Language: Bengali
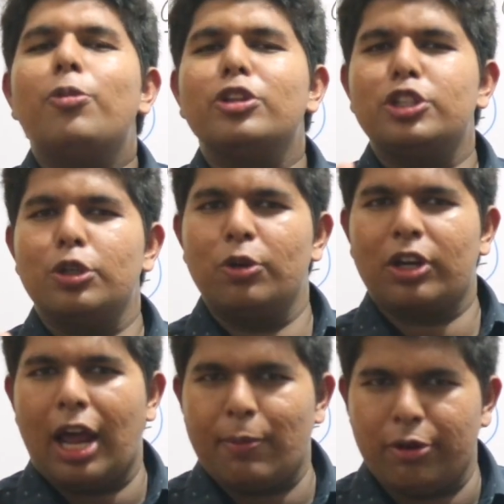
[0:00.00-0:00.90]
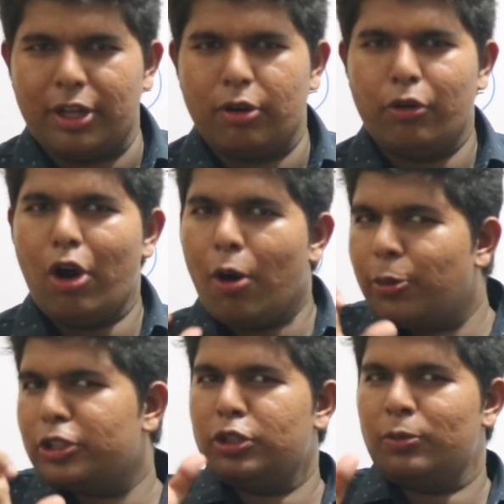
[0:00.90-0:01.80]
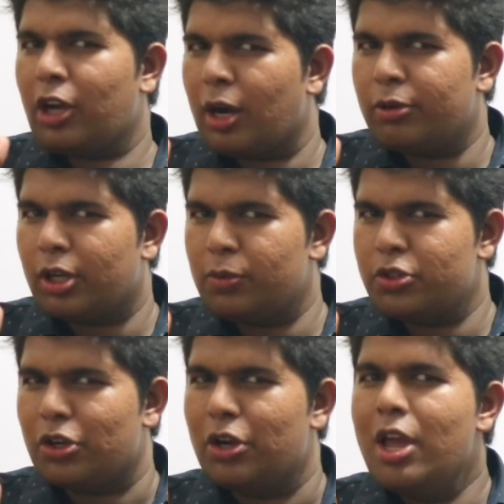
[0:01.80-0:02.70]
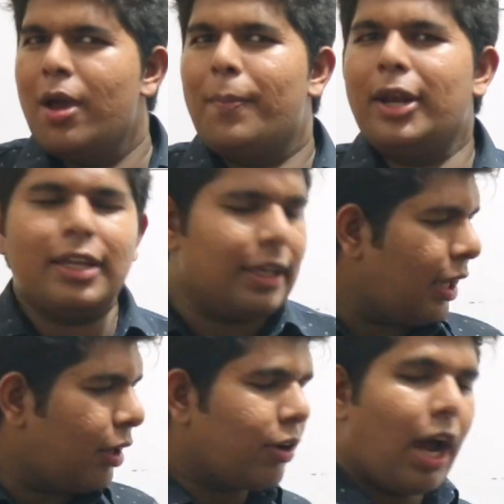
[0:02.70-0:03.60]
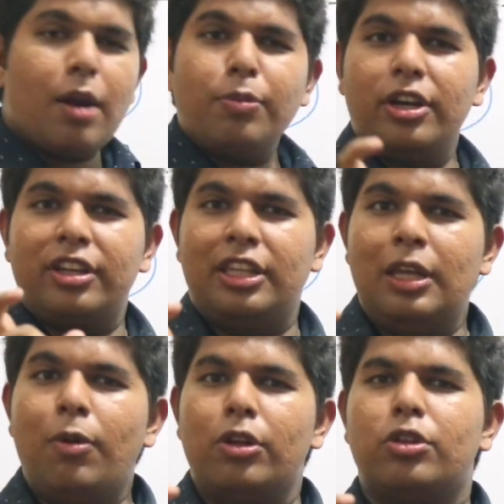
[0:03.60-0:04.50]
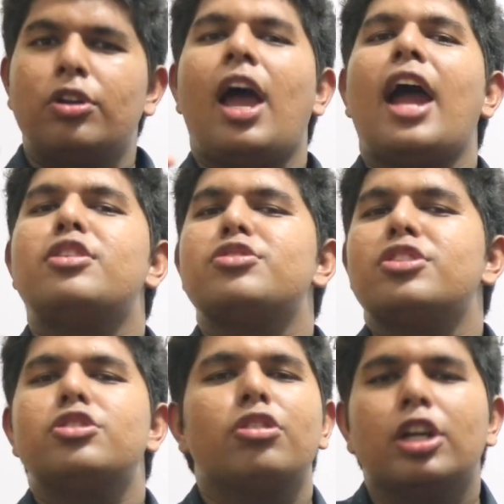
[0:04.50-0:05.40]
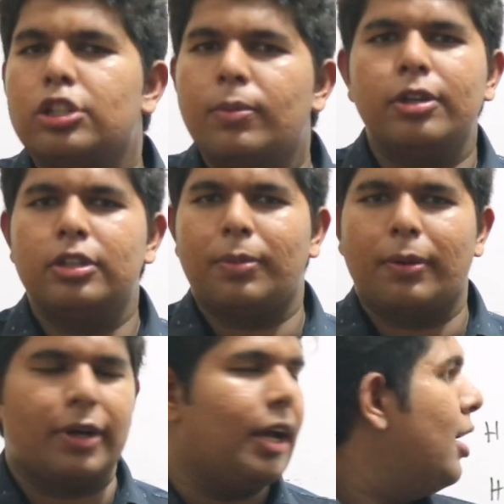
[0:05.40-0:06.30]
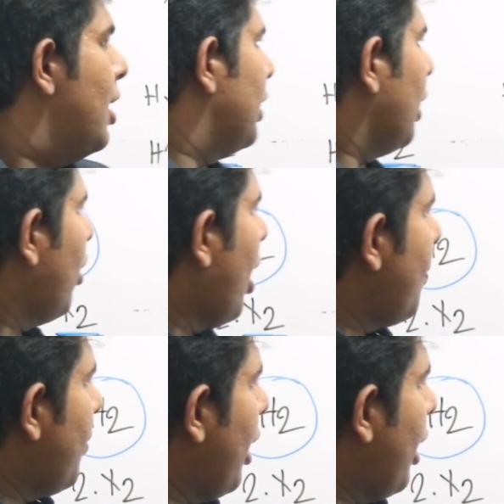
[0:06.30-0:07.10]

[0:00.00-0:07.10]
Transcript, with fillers: অপ্রতিসম কার্বনের অপ্রতিসম কার্বনটা বুঝো মানে কি দেখো কার্বনের দ্বিবন্ধনে হাইড্রোজেন সংখ্যা সমান হইতে পারবে না দেখো